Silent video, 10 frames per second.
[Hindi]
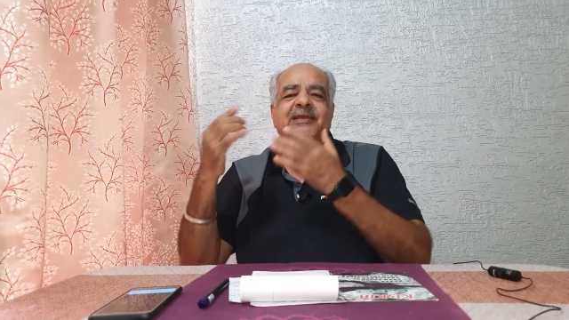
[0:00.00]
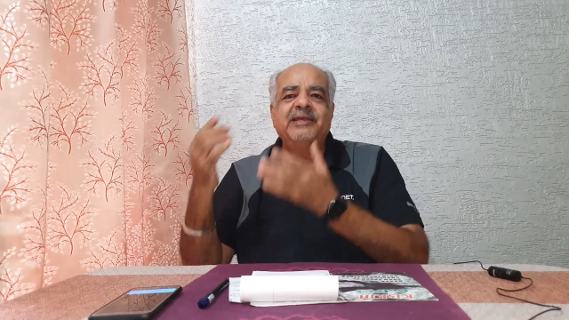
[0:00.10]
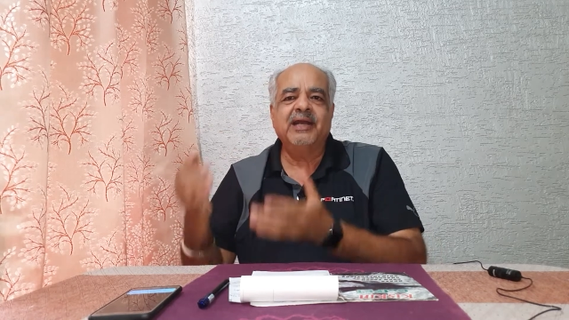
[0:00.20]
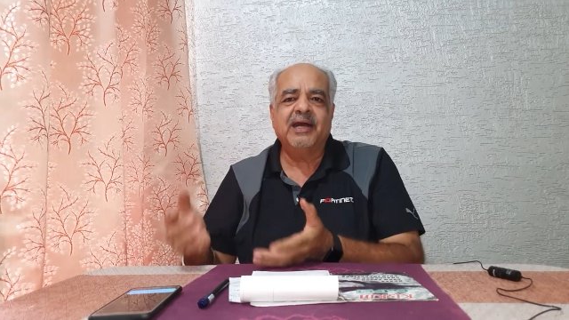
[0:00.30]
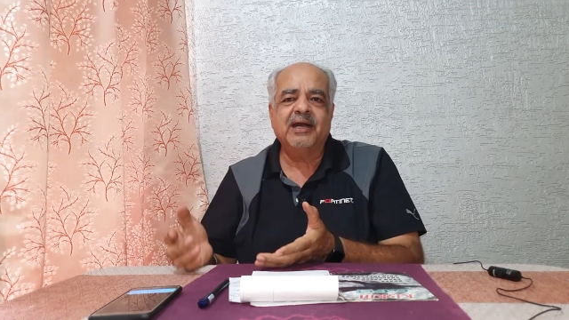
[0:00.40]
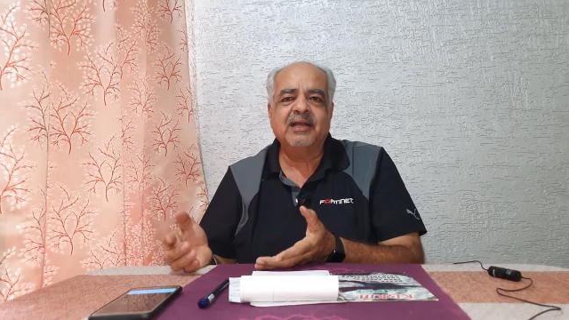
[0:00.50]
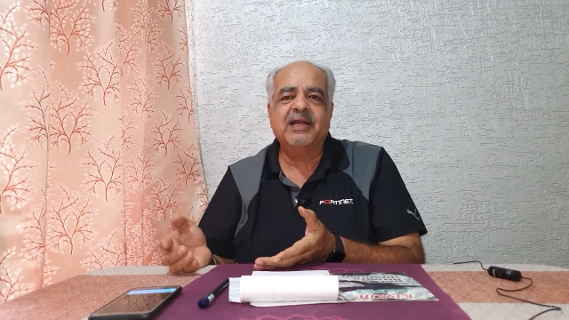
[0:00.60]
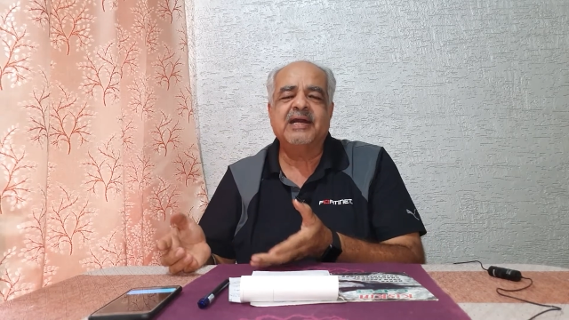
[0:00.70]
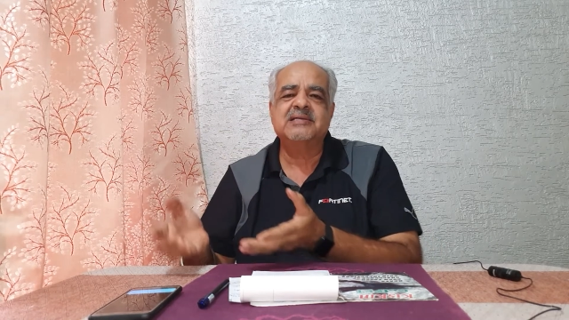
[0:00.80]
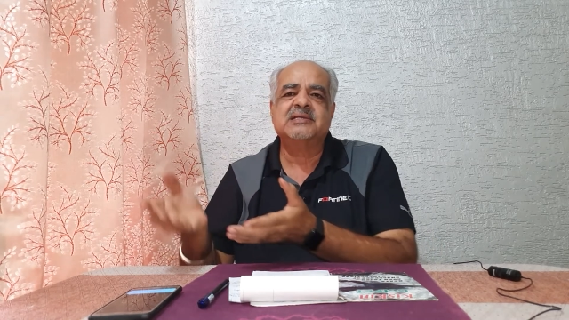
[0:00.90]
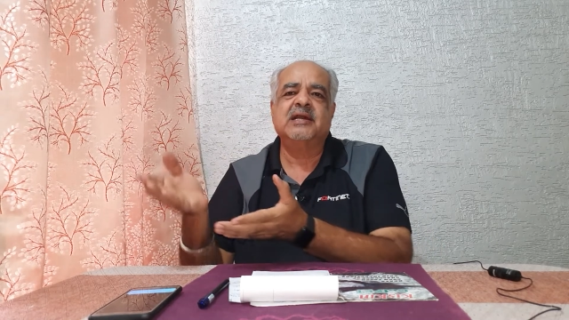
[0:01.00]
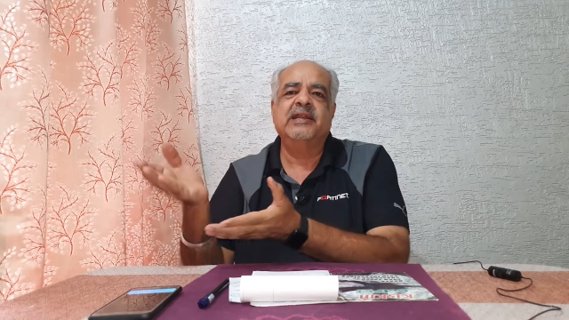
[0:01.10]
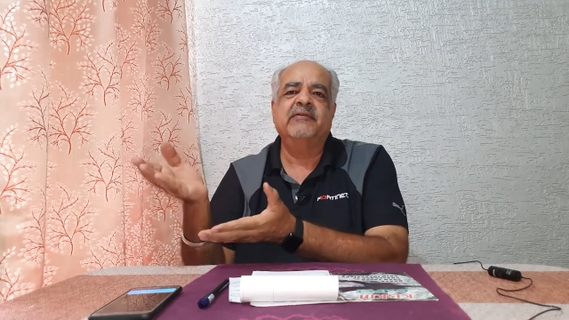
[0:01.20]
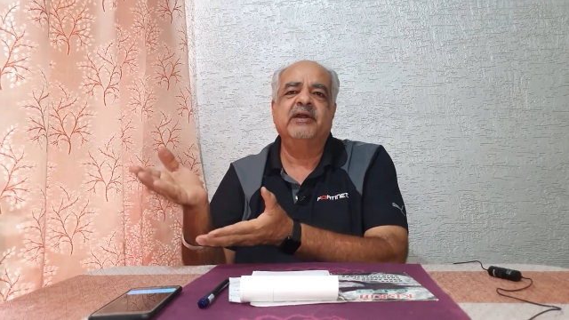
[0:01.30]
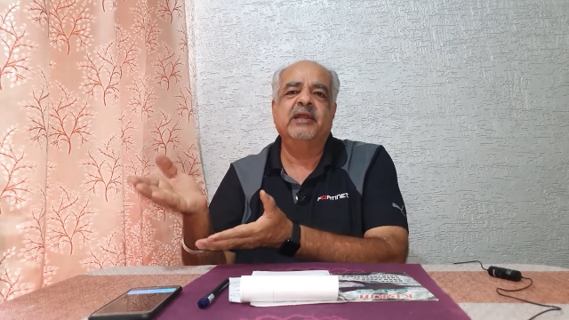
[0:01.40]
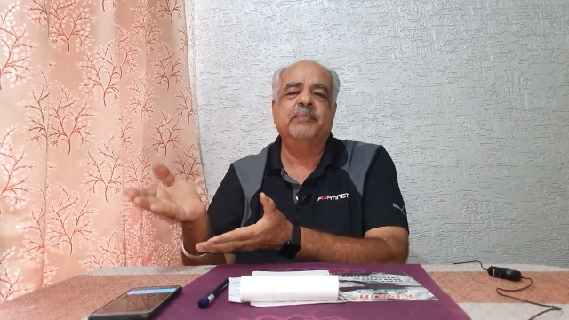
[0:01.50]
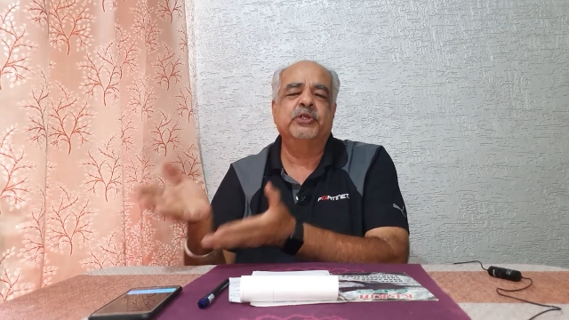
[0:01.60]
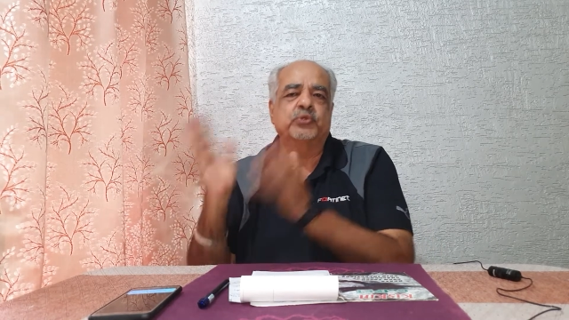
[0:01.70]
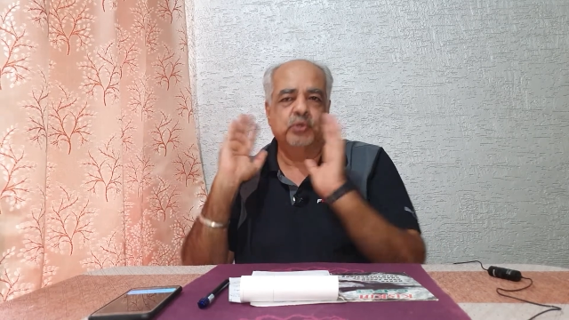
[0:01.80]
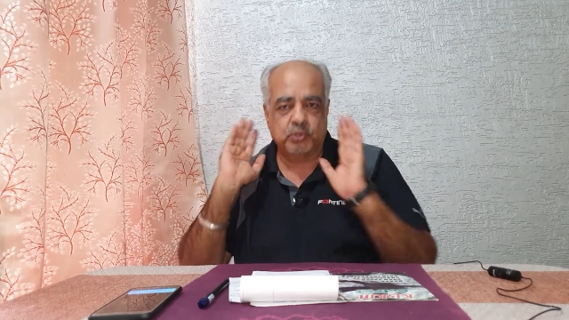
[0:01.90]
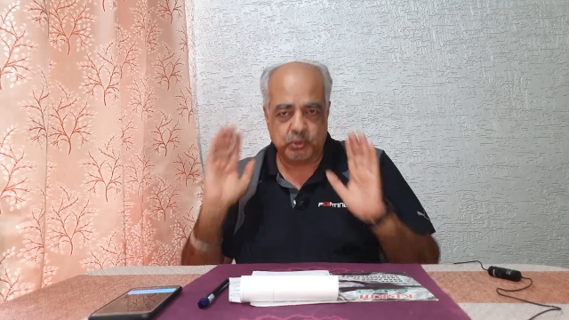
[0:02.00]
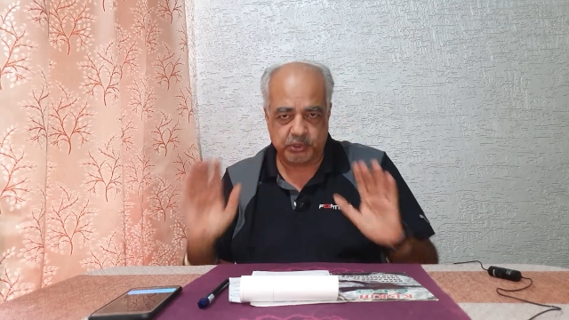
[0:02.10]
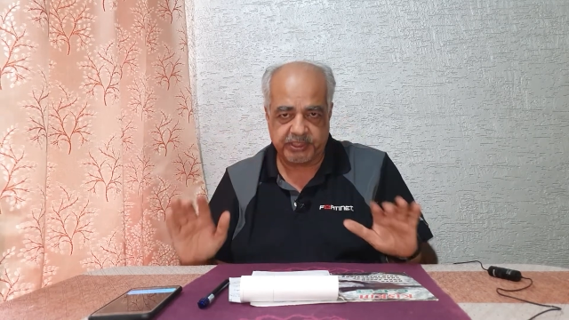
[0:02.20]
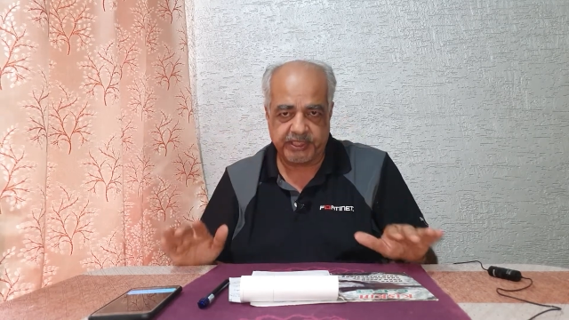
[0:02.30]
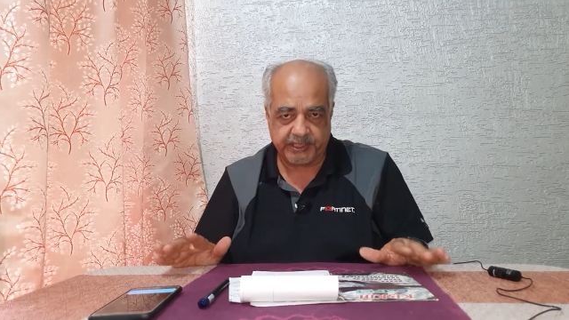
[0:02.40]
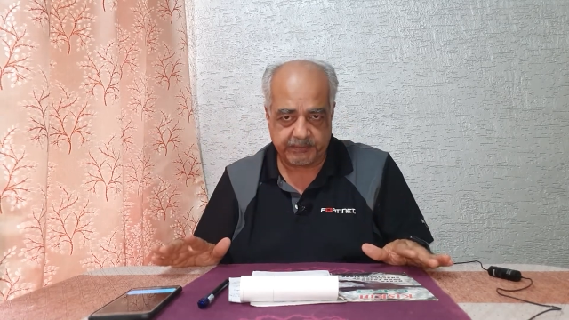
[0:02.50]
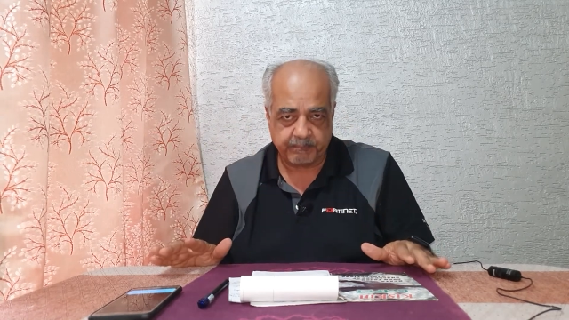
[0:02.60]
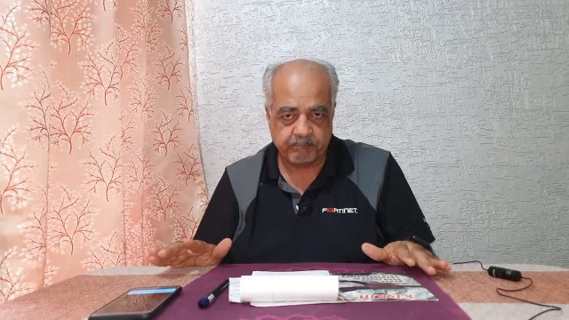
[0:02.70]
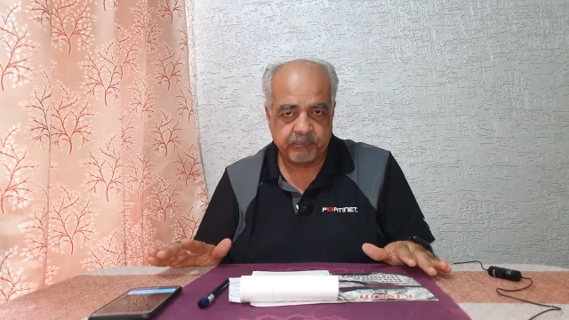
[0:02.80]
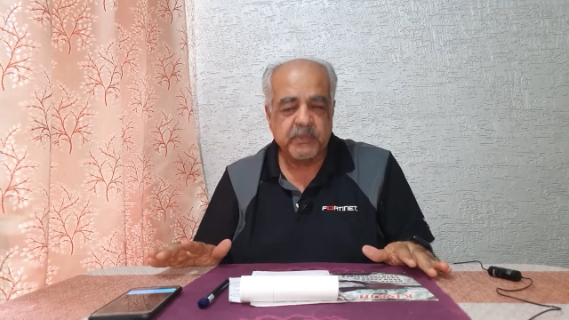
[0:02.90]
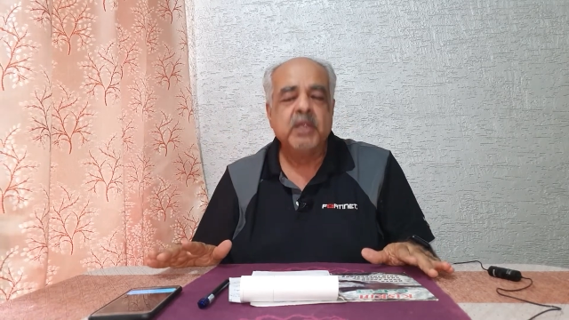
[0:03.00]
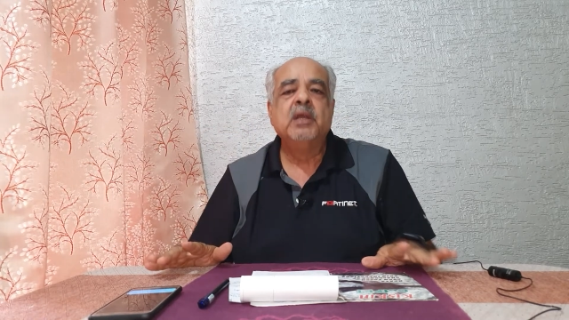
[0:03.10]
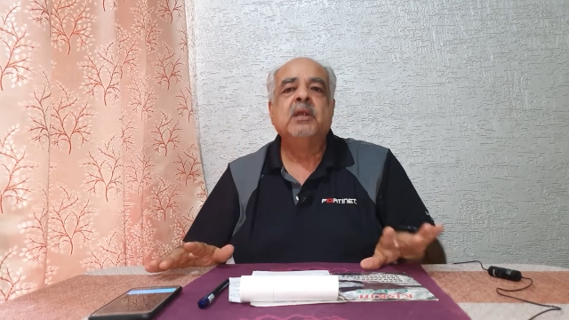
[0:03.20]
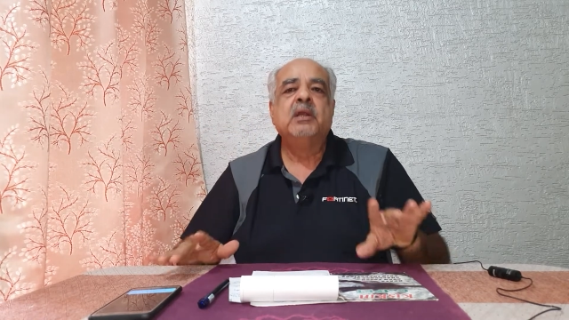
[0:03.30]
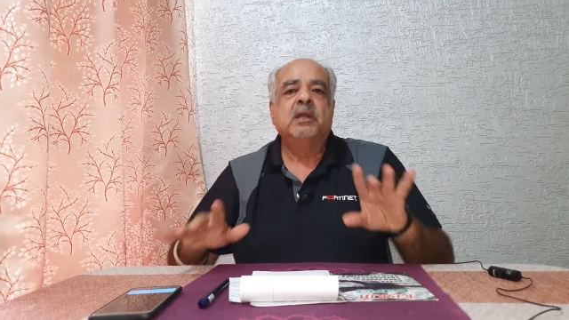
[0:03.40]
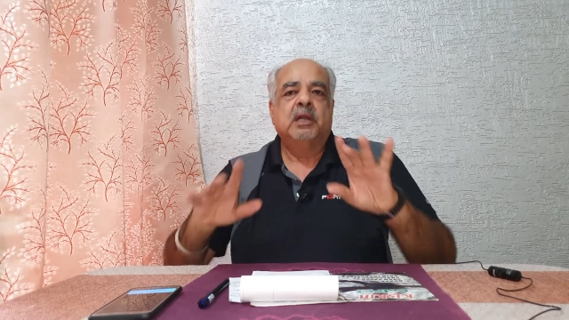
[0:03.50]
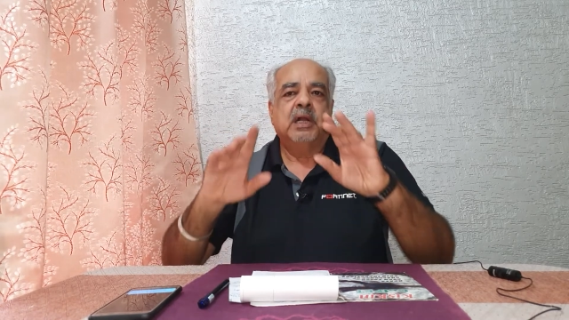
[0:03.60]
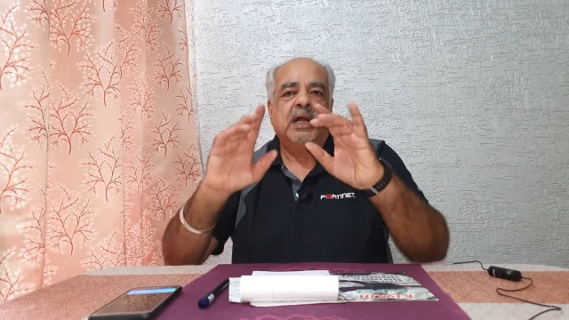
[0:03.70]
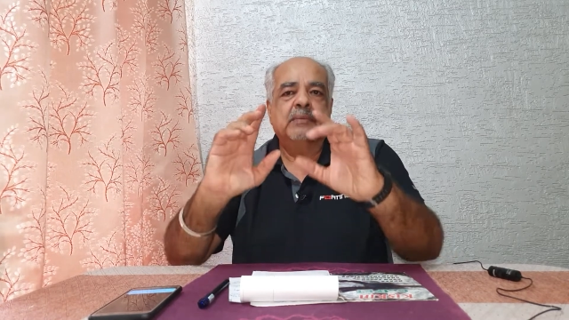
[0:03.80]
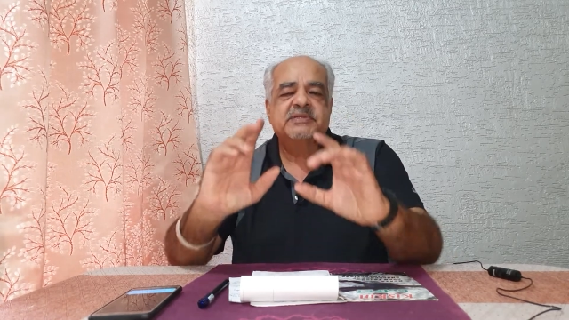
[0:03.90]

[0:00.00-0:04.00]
या घास खाने वाले पशुओं को होती है आप